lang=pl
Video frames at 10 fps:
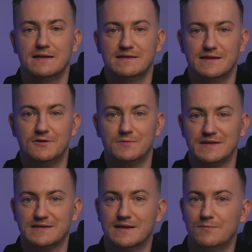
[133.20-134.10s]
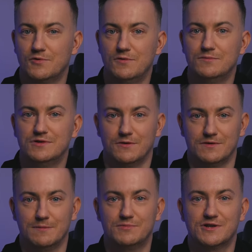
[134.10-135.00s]
Z tego miejsca mogą być
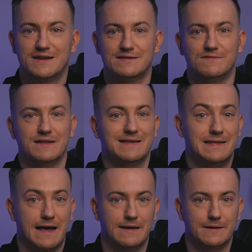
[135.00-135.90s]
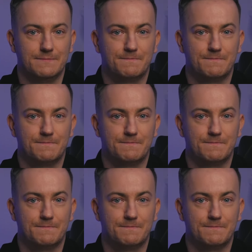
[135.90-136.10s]
one przekazywane dalej.